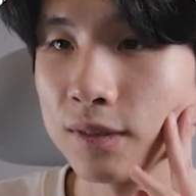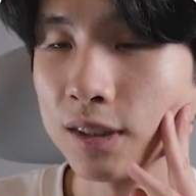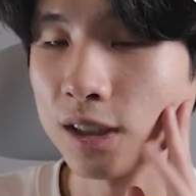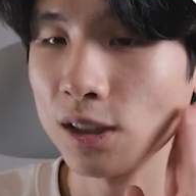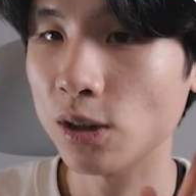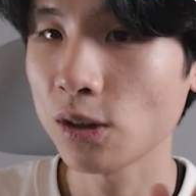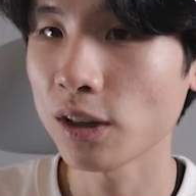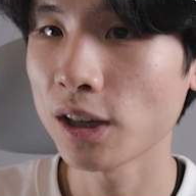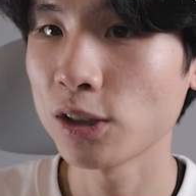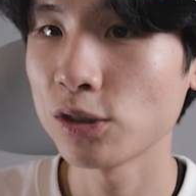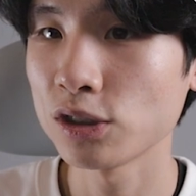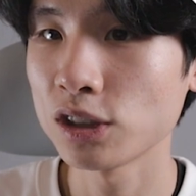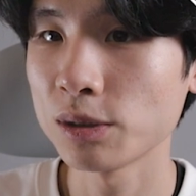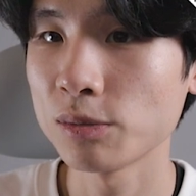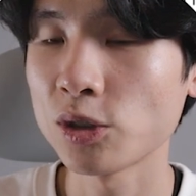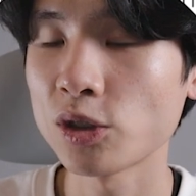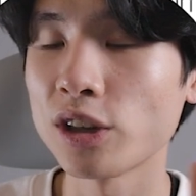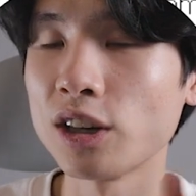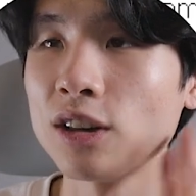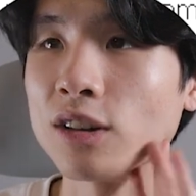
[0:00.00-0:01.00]
이렇게
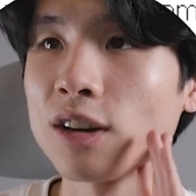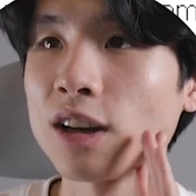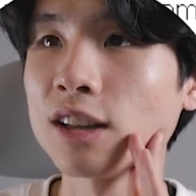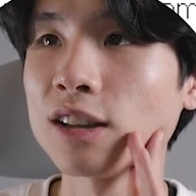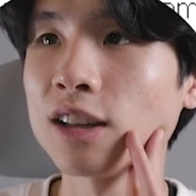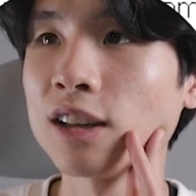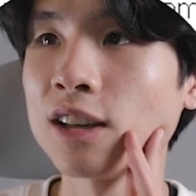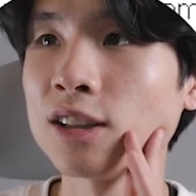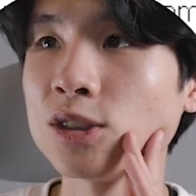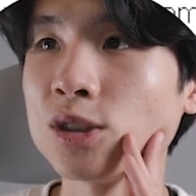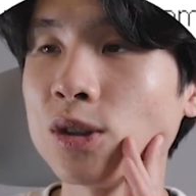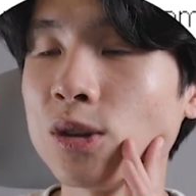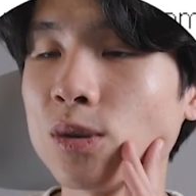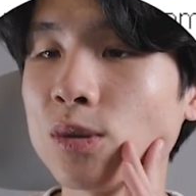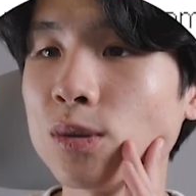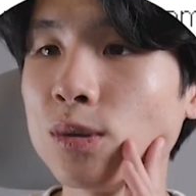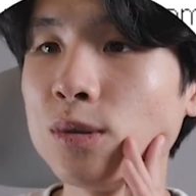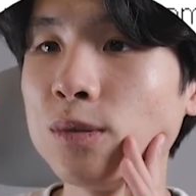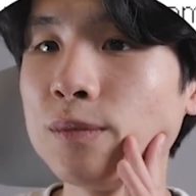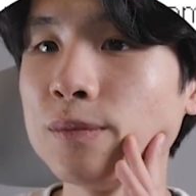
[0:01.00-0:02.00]
해주시면 돼요. 간단하죠,
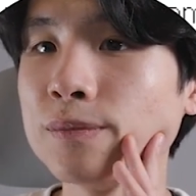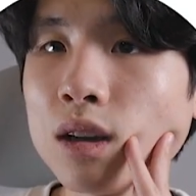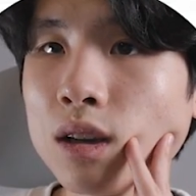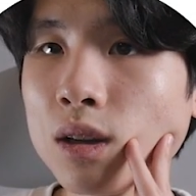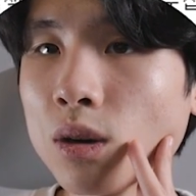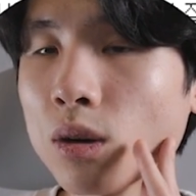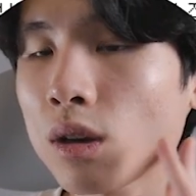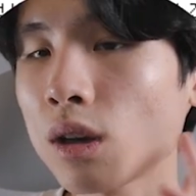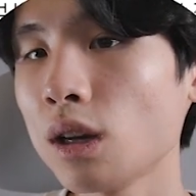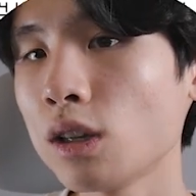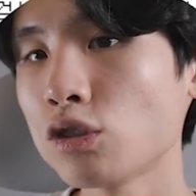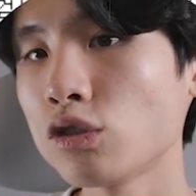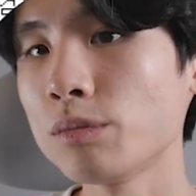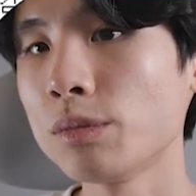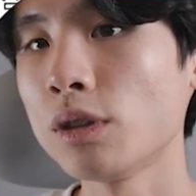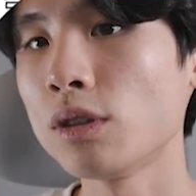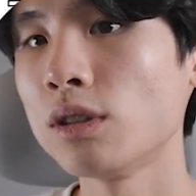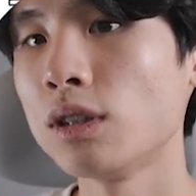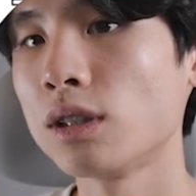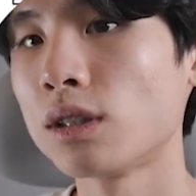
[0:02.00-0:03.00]
이것도? 이렇게
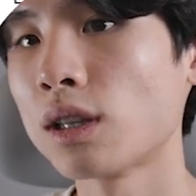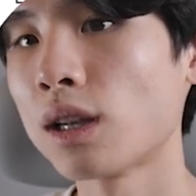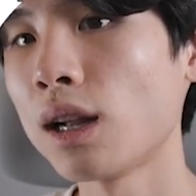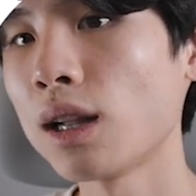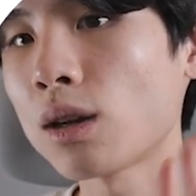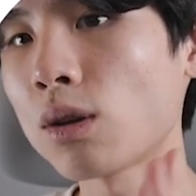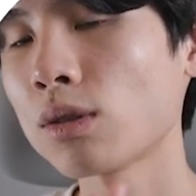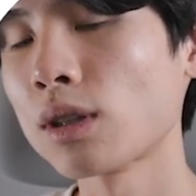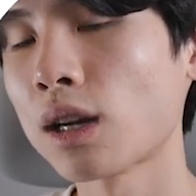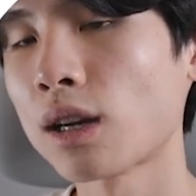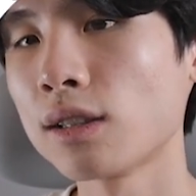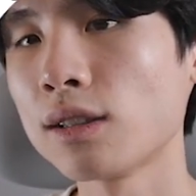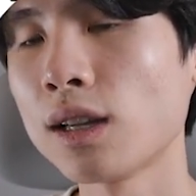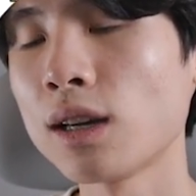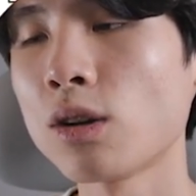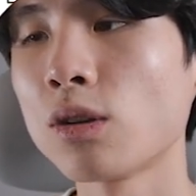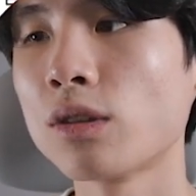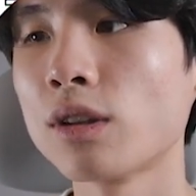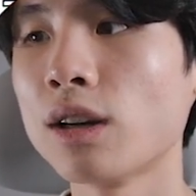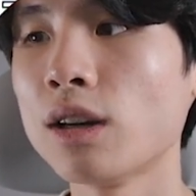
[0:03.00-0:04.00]
해주면 일단 할 건 다
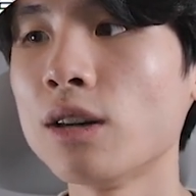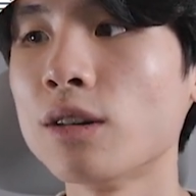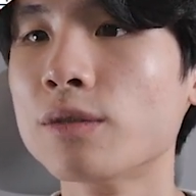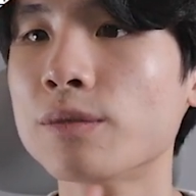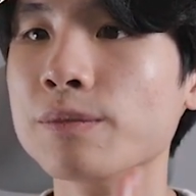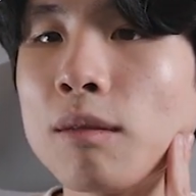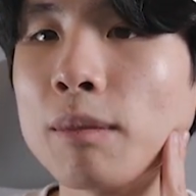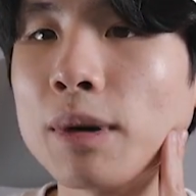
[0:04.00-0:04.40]
끝난 건데요.